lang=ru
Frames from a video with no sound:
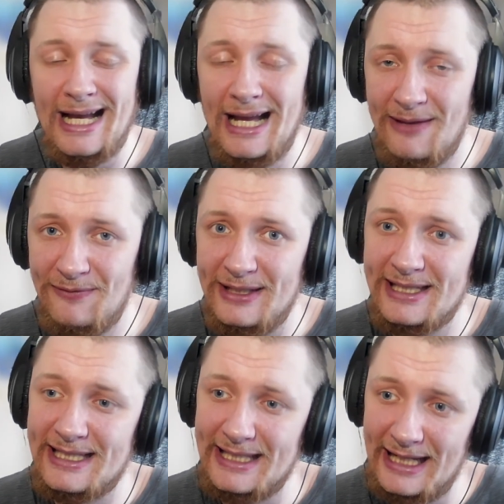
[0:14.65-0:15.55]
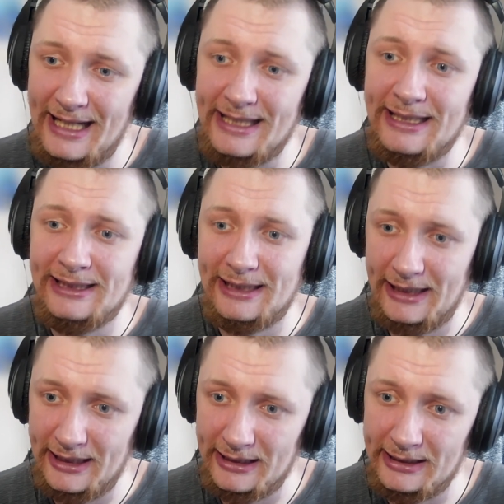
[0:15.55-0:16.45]
официальный
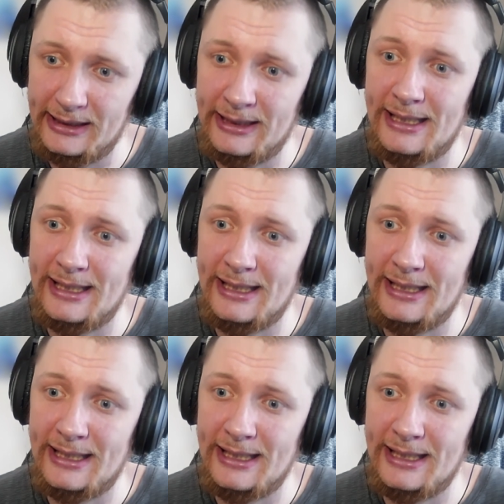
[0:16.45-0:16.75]
трейлер